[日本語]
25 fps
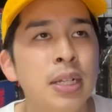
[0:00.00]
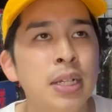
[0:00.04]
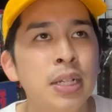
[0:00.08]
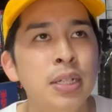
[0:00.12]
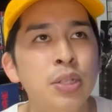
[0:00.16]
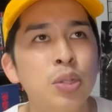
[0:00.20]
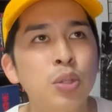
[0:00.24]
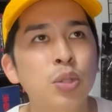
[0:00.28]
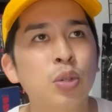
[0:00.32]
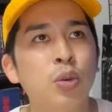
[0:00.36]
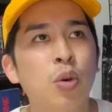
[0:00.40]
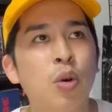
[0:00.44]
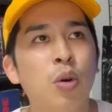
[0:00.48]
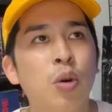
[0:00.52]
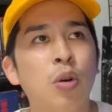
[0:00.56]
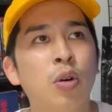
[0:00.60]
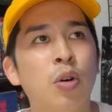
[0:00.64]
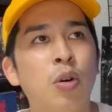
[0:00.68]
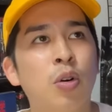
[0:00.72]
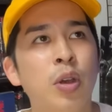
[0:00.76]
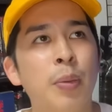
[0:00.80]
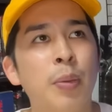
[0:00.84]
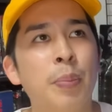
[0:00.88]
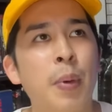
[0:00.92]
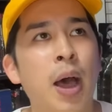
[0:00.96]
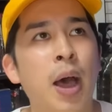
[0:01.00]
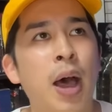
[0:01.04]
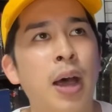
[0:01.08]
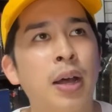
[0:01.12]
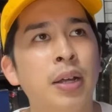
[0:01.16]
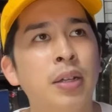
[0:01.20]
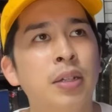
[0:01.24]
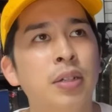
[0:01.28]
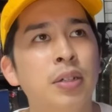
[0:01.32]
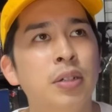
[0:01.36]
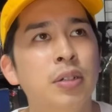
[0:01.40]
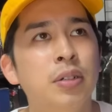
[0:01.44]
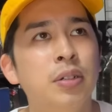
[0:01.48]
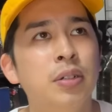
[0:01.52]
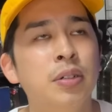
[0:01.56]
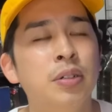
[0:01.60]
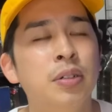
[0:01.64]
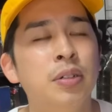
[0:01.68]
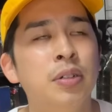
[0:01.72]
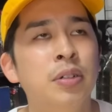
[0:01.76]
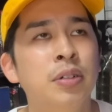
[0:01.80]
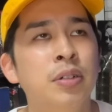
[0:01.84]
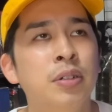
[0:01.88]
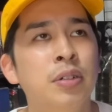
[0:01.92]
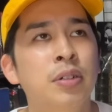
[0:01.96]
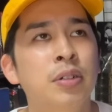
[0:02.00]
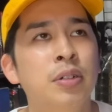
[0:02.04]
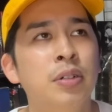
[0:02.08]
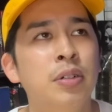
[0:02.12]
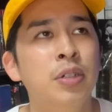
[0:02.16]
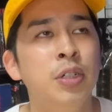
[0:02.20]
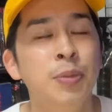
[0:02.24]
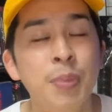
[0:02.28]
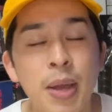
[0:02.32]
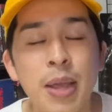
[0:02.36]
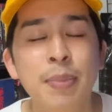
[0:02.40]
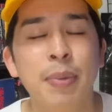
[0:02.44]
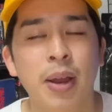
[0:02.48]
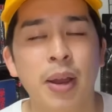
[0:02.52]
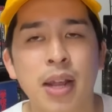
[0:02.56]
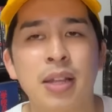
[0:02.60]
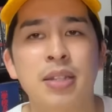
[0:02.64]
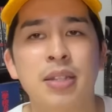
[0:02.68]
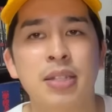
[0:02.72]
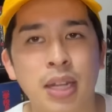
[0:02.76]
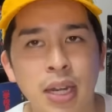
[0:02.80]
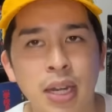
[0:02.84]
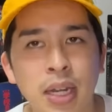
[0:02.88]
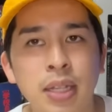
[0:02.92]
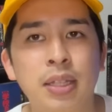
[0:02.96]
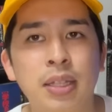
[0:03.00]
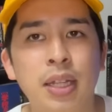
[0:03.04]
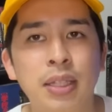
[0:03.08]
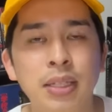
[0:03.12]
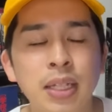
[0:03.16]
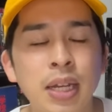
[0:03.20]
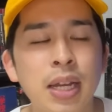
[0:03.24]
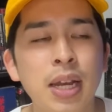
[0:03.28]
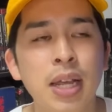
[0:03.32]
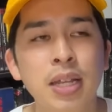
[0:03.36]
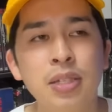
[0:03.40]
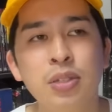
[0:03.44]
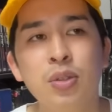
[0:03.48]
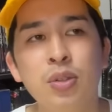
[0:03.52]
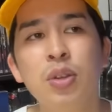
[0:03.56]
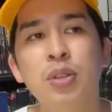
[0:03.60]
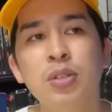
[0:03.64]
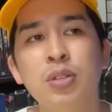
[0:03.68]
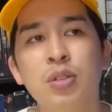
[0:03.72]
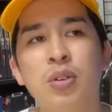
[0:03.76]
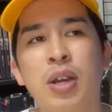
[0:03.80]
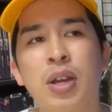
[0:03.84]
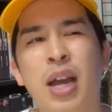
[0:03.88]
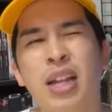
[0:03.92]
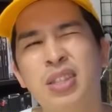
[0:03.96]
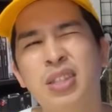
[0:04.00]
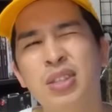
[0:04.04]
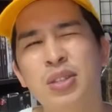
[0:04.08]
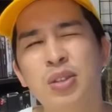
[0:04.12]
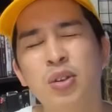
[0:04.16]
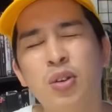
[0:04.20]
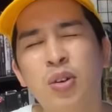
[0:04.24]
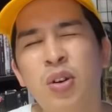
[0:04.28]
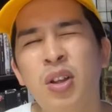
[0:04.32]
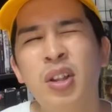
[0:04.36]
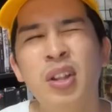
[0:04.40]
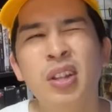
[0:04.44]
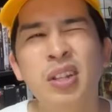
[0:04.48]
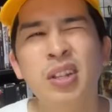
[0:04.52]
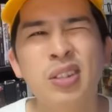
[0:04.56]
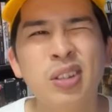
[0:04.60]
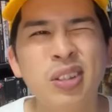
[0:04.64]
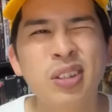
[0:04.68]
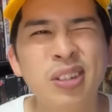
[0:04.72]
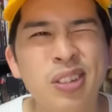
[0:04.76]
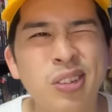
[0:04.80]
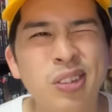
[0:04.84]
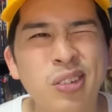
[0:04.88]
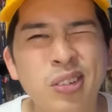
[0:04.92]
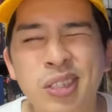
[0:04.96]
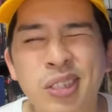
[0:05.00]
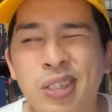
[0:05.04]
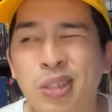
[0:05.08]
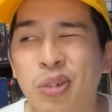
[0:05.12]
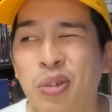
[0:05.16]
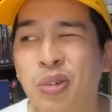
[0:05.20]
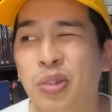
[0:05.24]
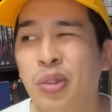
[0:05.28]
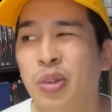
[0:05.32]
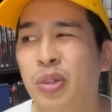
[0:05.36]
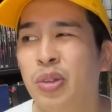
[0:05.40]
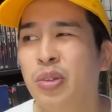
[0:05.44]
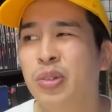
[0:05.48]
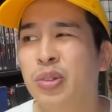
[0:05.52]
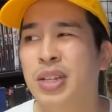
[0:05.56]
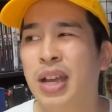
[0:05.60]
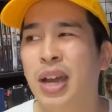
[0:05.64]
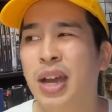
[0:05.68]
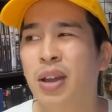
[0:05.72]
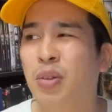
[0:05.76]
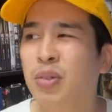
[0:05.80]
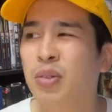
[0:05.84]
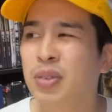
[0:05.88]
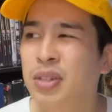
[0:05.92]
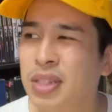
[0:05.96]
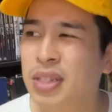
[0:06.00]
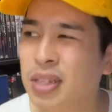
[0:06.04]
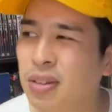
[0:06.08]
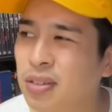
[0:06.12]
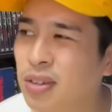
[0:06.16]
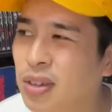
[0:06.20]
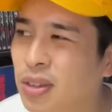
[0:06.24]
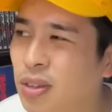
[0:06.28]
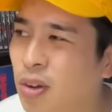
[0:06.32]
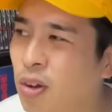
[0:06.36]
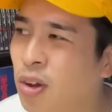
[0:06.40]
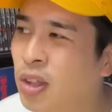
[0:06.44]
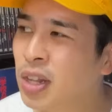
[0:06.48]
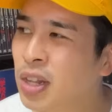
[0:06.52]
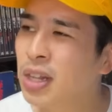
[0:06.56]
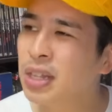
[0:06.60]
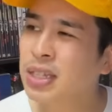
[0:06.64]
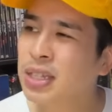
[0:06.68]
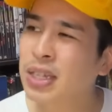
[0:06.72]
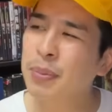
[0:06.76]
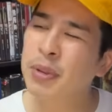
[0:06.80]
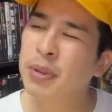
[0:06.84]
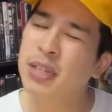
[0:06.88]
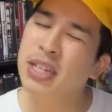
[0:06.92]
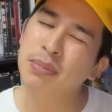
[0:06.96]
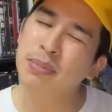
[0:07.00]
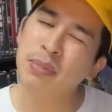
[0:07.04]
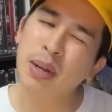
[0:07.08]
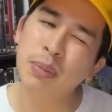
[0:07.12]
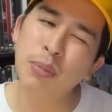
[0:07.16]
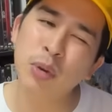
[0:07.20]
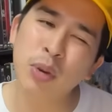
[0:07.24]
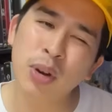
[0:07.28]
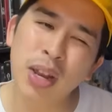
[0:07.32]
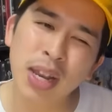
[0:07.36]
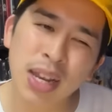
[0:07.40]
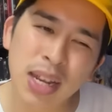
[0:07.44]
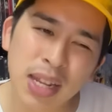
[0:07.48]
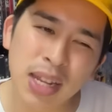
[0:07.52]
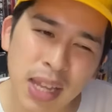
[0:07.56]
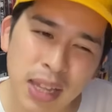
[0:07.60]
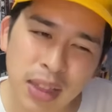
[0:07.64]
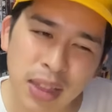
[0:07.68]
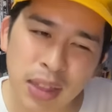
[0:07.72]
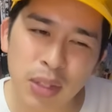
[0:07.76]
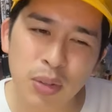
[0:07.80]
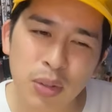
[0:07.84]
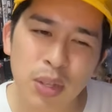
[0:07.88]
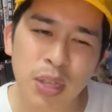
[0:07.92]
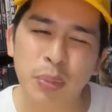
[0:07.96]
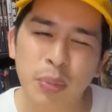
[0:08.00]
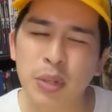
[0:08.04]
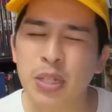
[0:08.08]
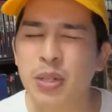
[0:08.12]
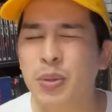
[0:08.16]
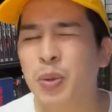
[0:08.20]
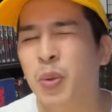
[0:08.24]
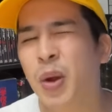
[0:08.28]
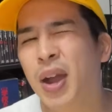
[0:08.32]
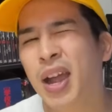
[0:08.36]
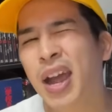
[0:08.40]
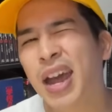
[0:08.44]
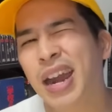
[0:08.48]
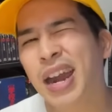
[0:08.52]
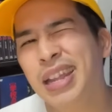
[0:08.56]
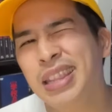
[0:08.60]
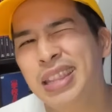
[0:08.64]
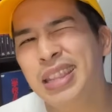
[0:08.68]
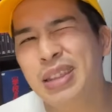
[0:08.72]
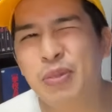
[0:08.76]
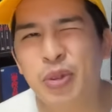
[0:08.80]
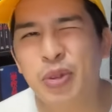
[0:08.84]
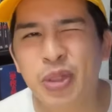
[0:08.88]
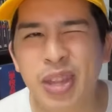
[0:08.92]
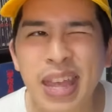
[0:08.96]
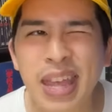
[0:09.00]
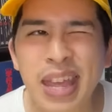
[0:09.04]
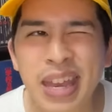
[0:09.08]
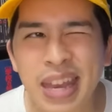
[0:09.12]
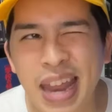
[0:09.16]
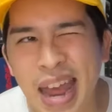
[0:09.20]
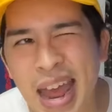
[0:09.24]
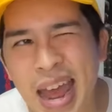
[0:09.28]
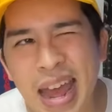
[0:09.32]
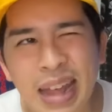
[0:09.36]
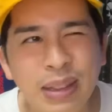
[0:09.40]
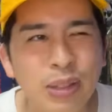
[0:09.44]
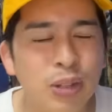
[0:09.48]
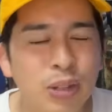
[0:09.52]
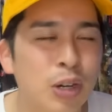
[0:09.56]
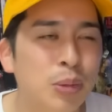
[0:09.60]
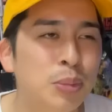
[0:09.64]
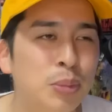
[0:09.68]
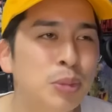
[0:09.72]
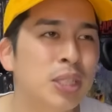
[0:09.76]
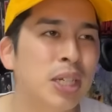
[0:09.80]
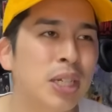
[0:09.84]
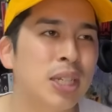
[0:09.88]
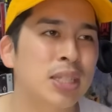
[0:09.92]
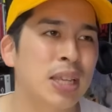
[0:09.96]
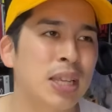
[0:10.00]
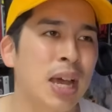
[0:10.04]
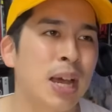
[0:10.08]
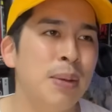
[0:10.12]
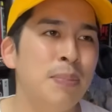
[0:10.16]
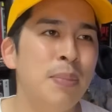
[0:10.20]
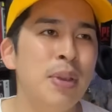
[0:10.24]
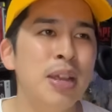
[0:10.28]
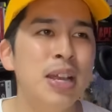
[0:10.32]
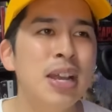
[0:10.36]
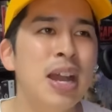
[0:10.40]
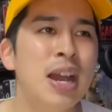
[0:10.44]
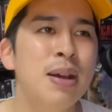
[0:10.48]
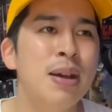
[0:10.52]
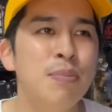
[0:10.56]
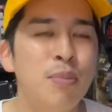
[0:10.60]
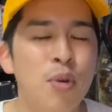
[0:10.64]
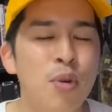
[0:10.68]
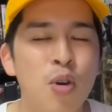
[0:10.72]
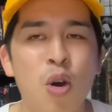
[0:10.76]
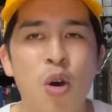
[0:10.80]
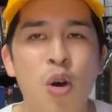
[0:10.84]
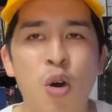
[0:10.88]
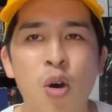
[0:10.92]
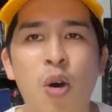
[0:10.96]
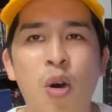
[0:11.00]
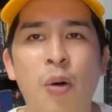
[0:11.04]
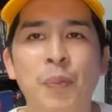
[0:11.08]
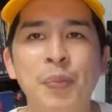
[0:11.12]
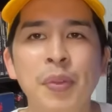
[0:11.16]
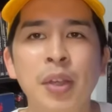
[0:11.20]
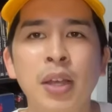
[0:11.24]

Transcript: ちょっとこう、やっぱ、うまいバランスだなって。だから SOS の活動、ちょっと既得の命軽んじてるけど、サメちゃん守らなきゃっていう気持ちもわからんでもねえなーとか思ったらサメがも